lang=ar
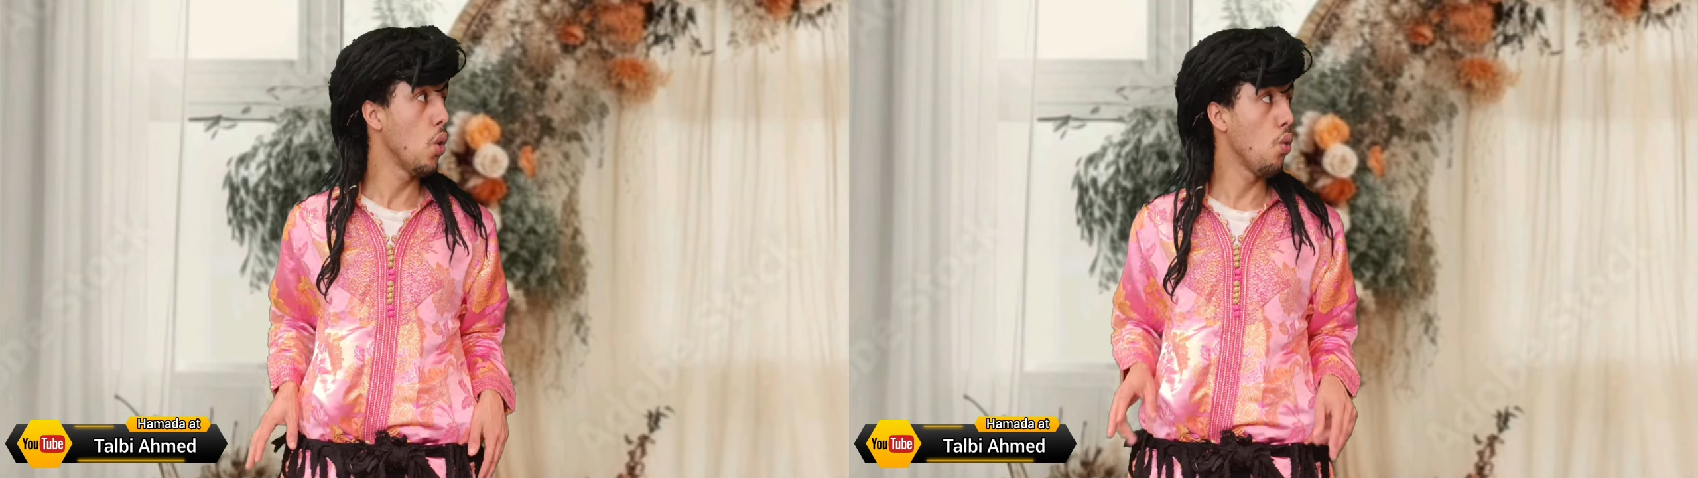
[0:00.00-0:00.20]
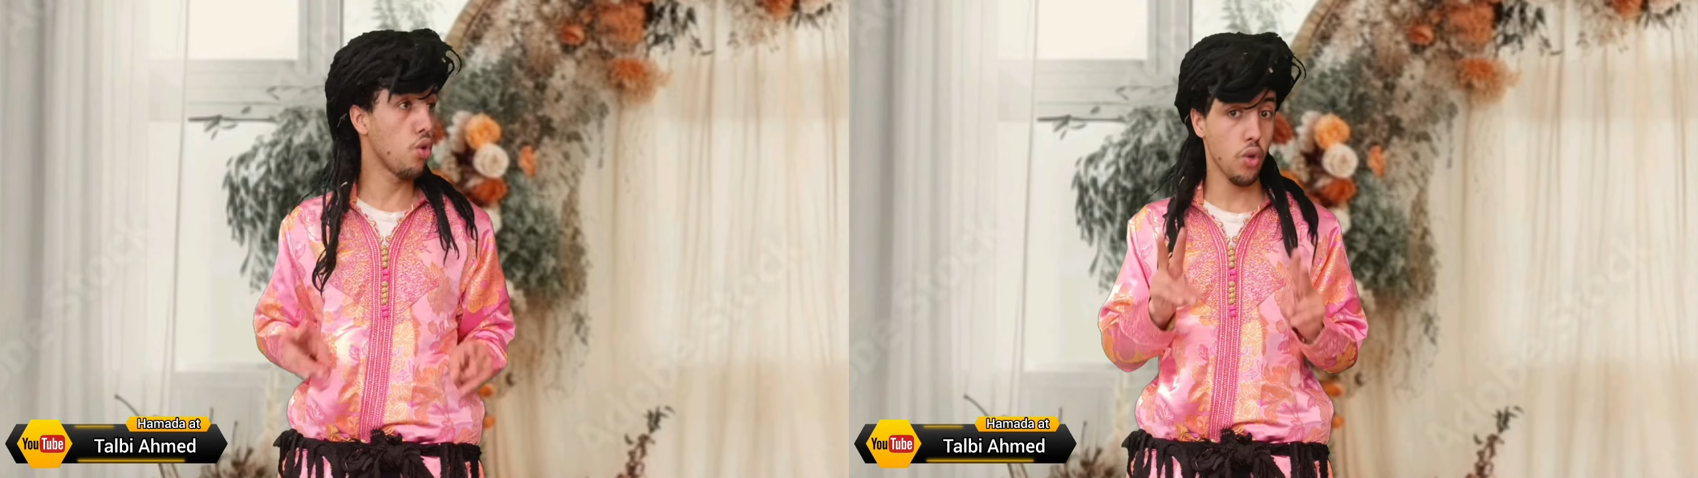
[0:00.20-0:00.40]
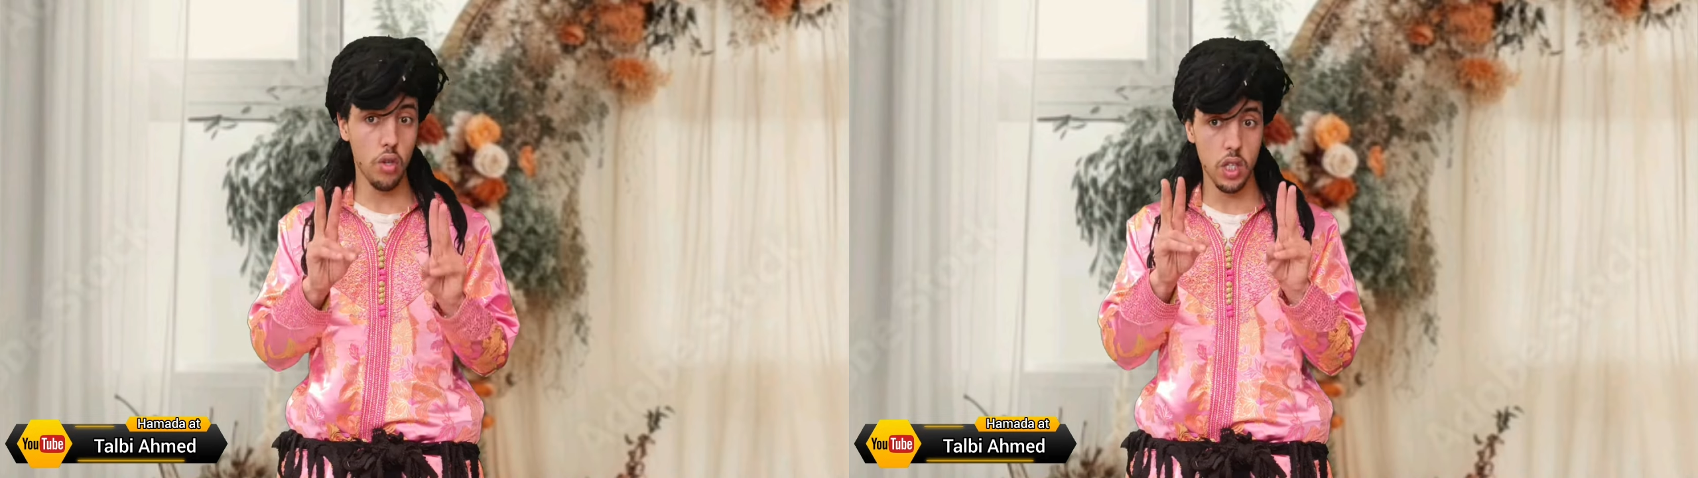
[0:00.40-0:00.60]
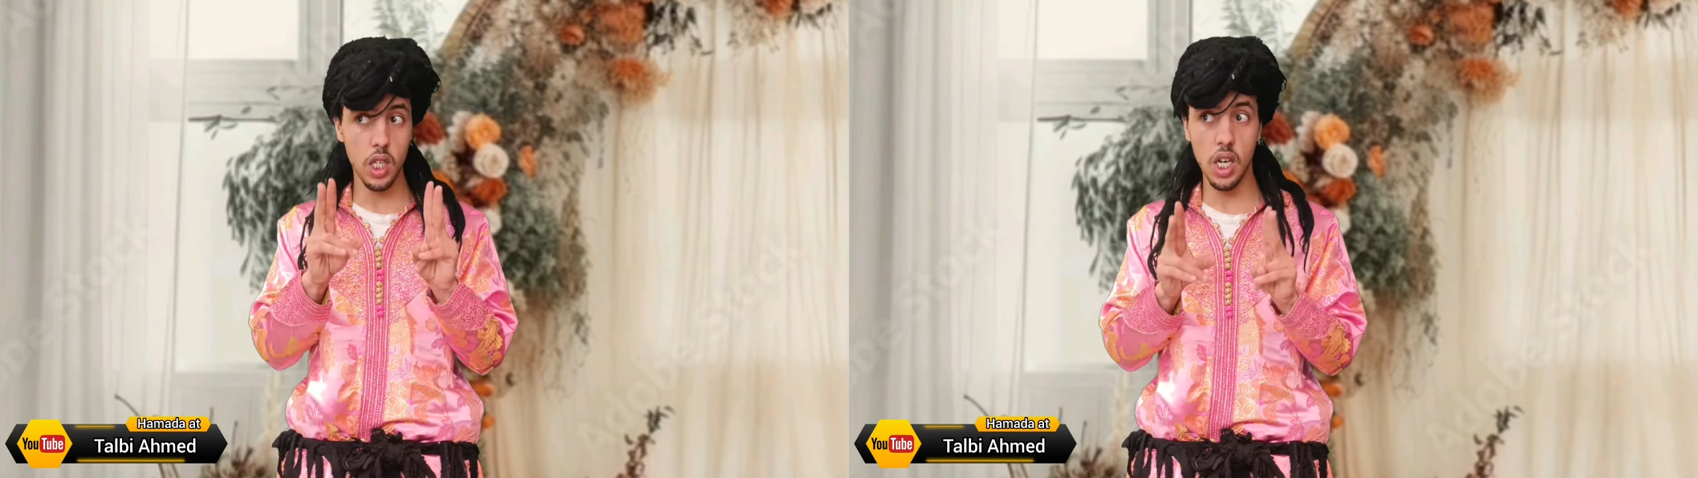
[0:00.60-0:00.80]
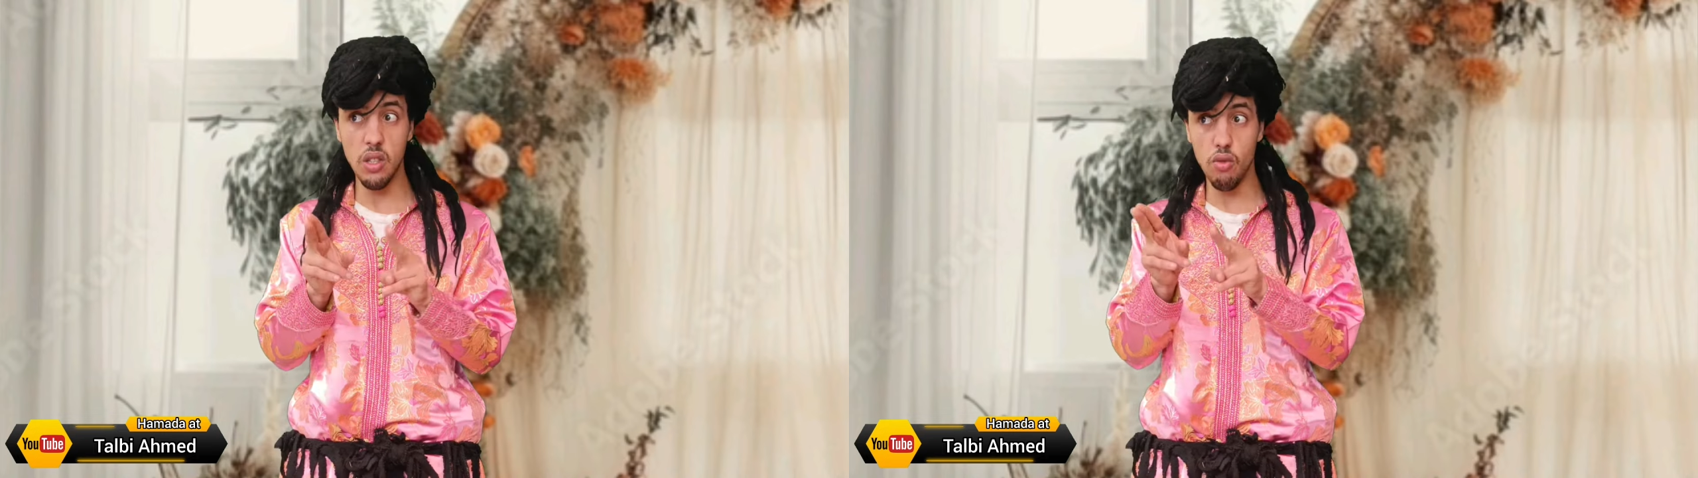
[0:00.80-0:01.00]
وجوج
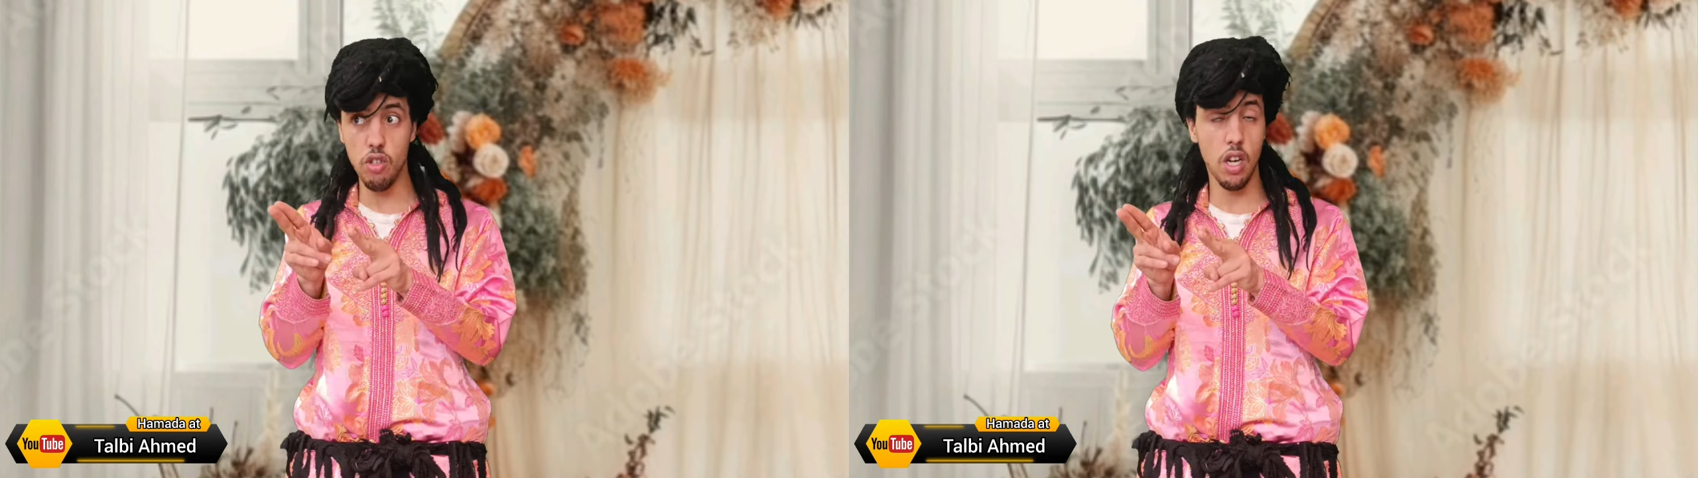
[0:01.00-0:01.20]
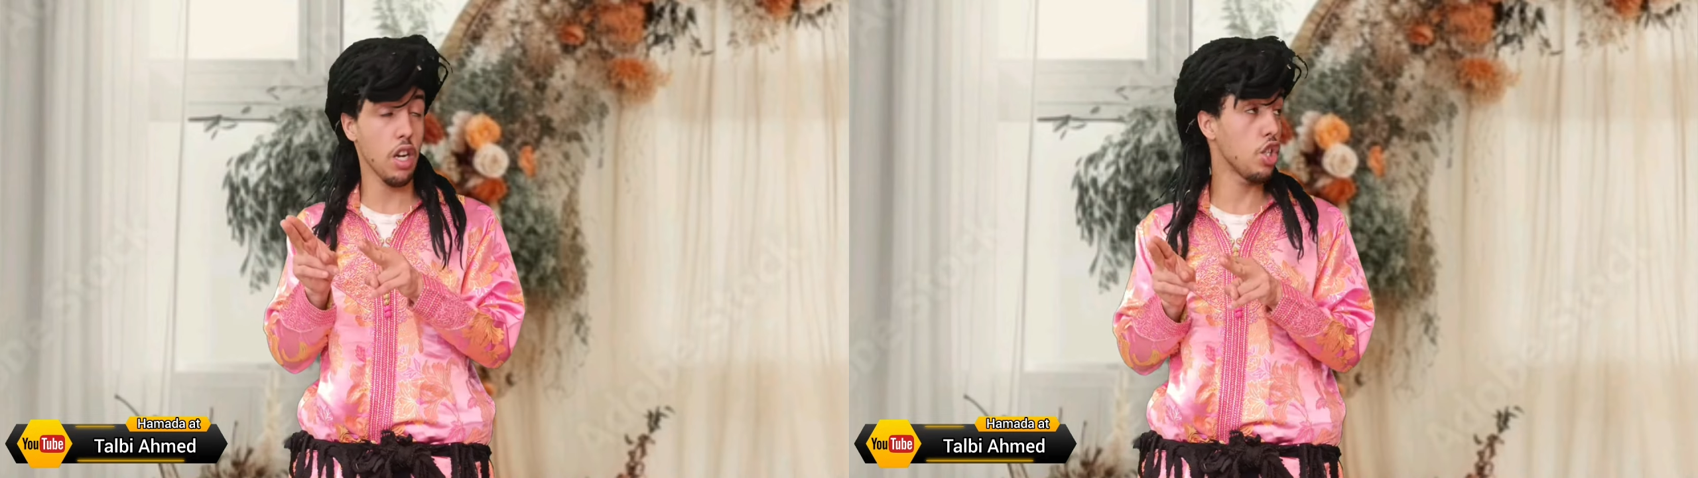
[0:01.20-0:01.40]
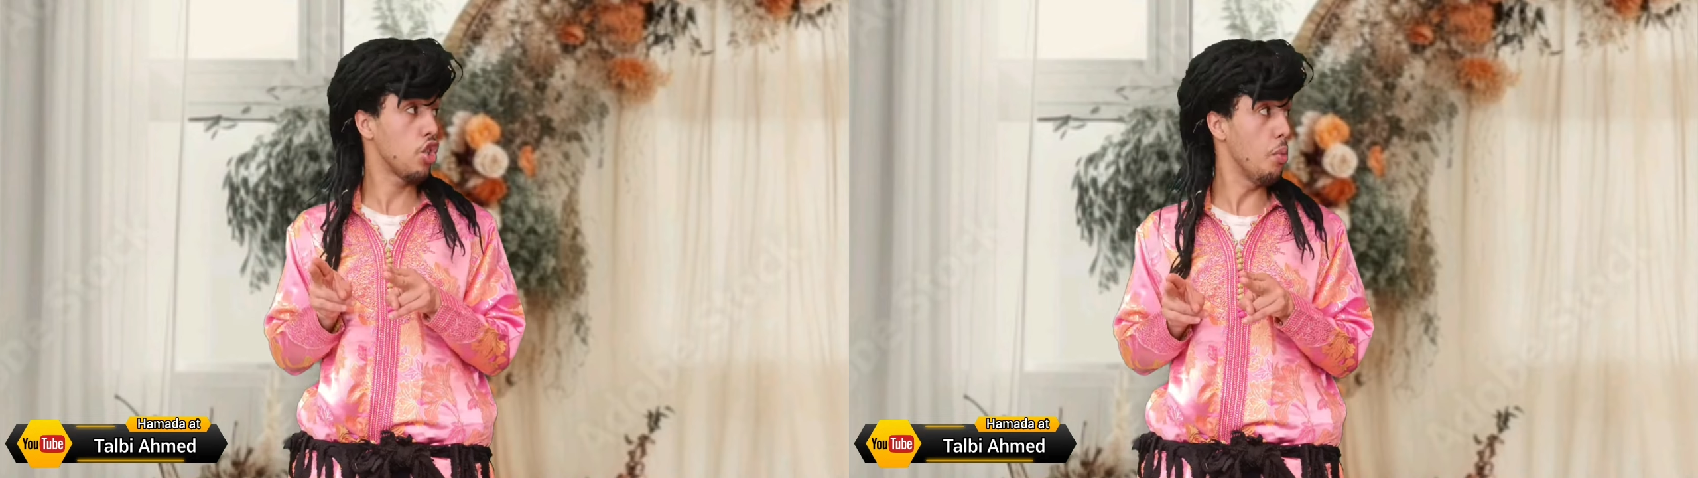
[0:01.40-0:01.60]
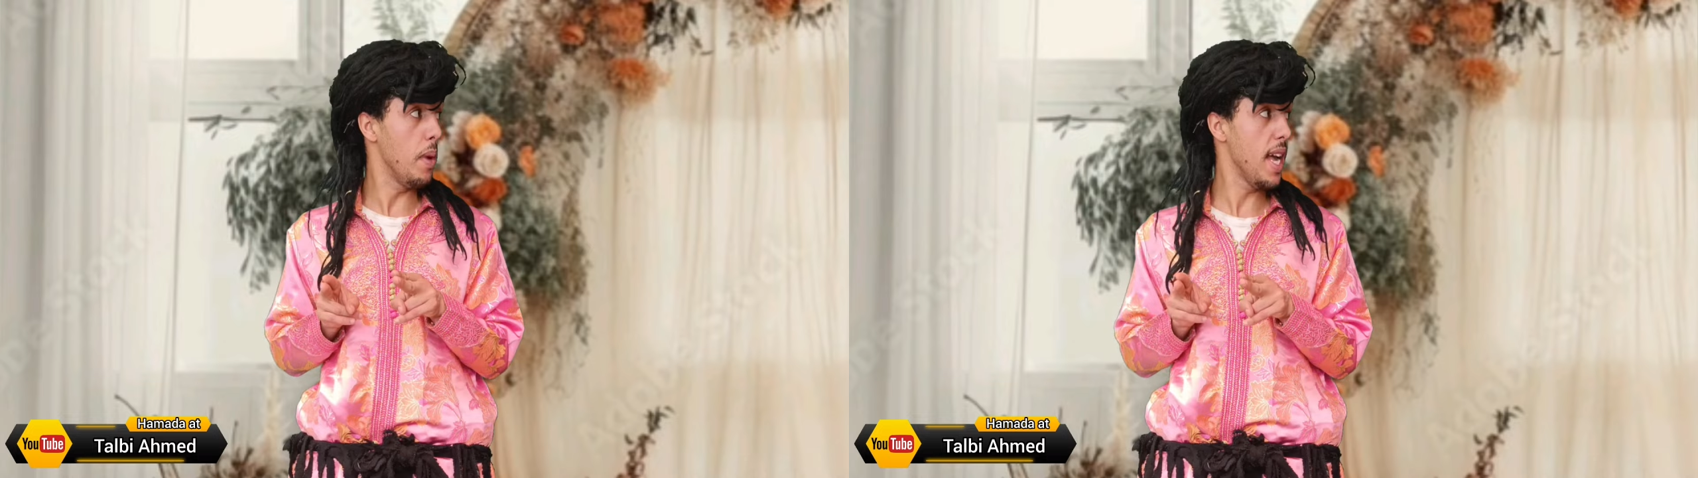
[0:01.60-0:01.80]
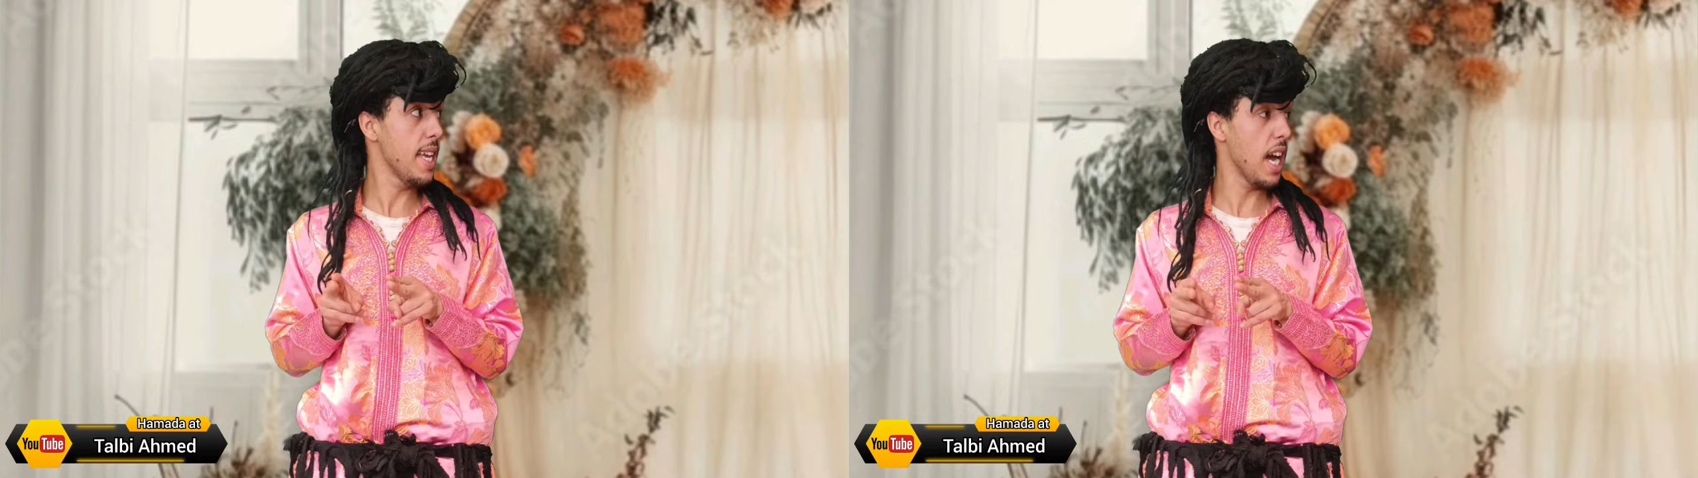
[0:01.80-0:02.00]
سيكان دوك السيكان اللي جبتهم
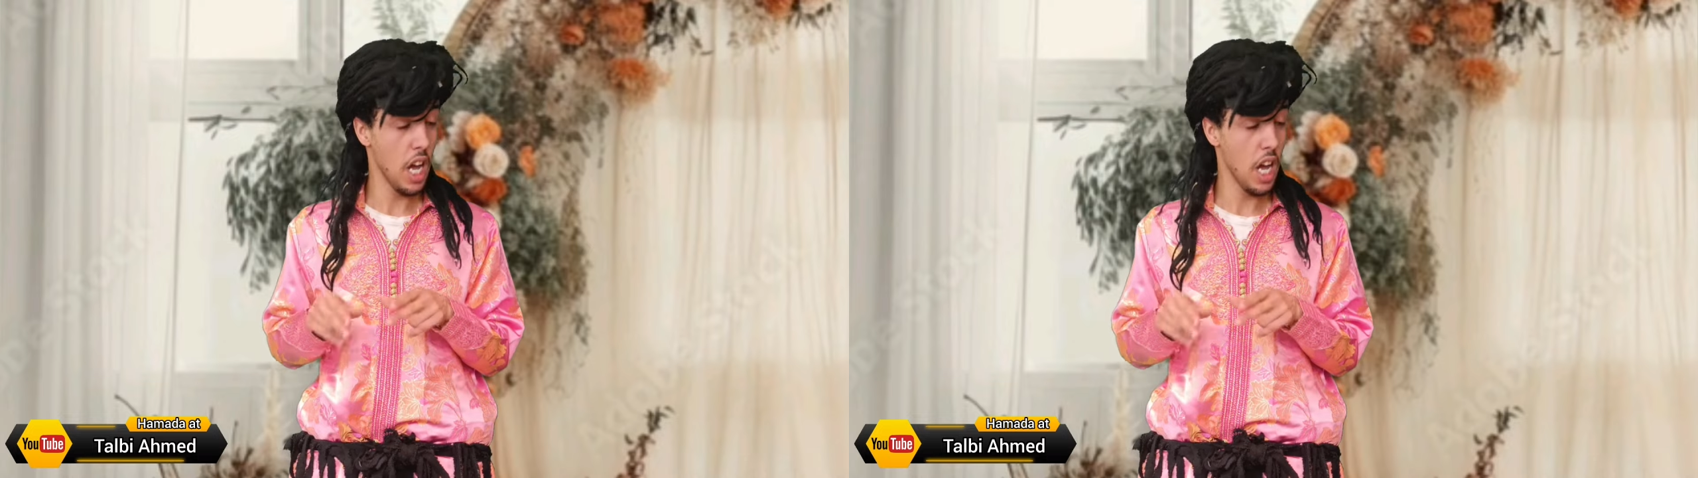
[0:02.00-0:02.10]
معايا